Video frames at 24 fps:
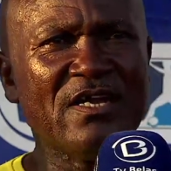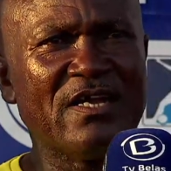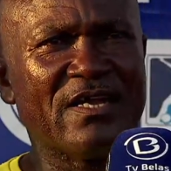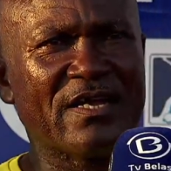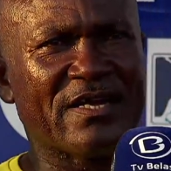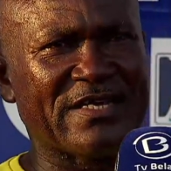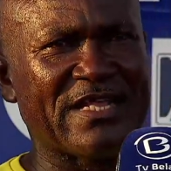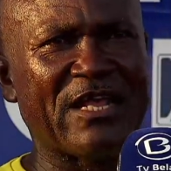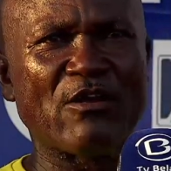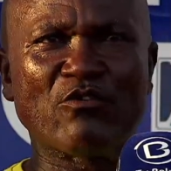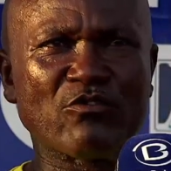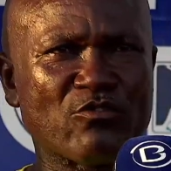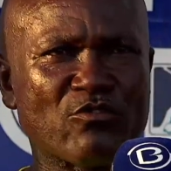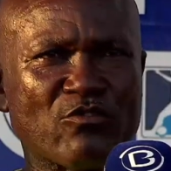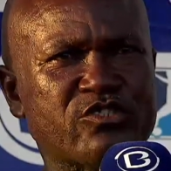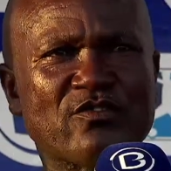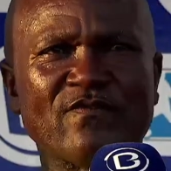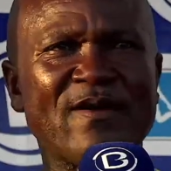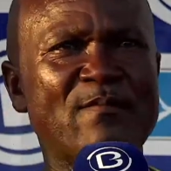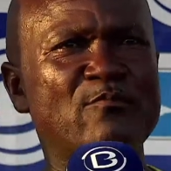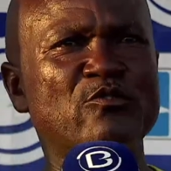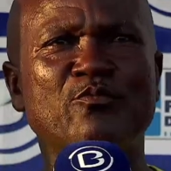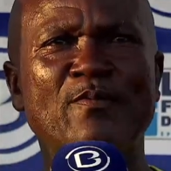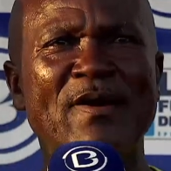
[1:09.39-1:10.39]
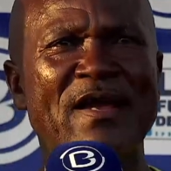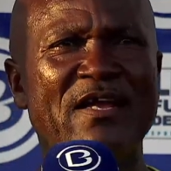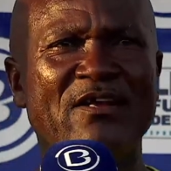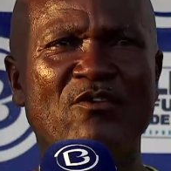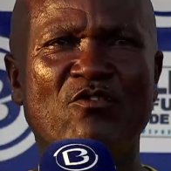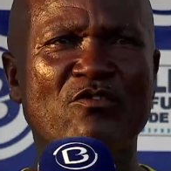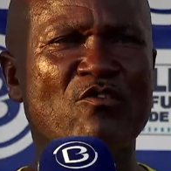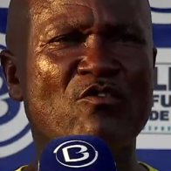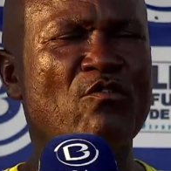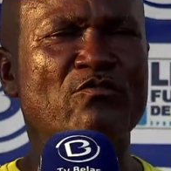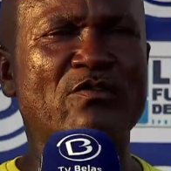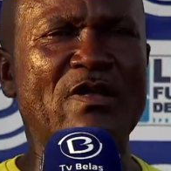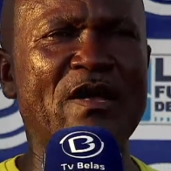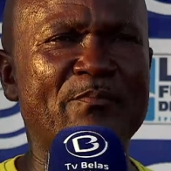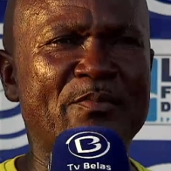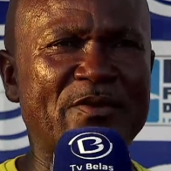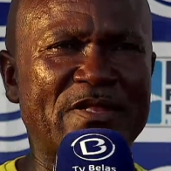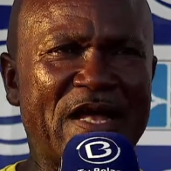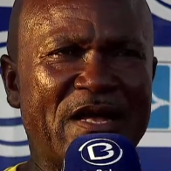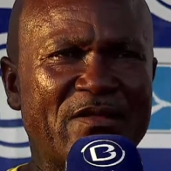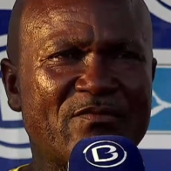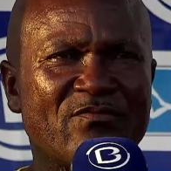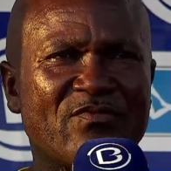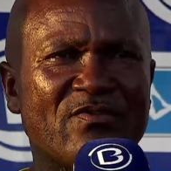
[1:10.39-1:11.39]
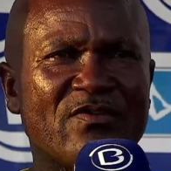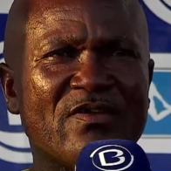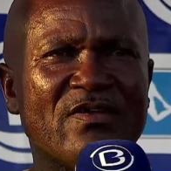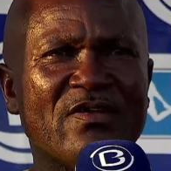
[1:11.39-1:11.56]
Creio que nós estivemos bem ao longo do campeonato,